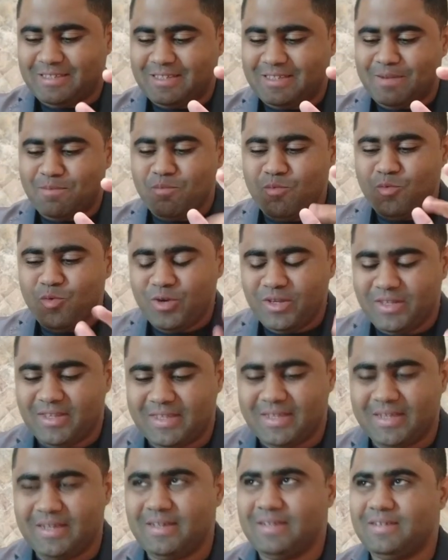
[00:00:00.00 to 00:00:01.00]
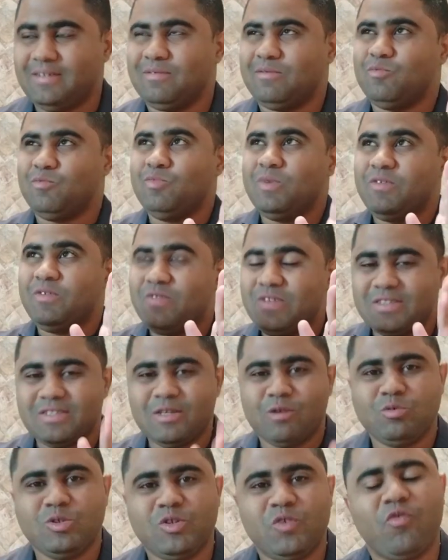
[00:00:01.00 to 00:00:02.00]
tem muita uma
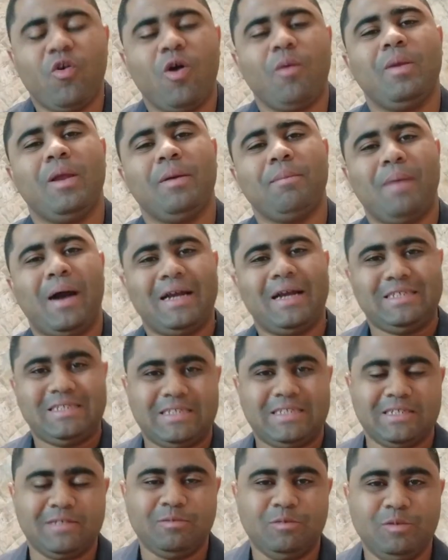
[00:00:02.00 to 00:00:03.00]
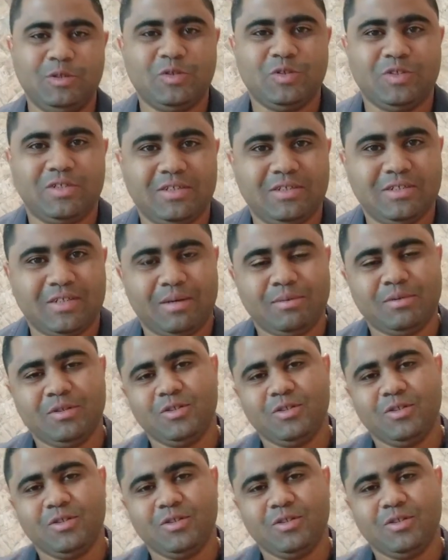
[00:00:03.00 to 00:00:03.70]
visão de fórmula mágica nisso assim, sabe?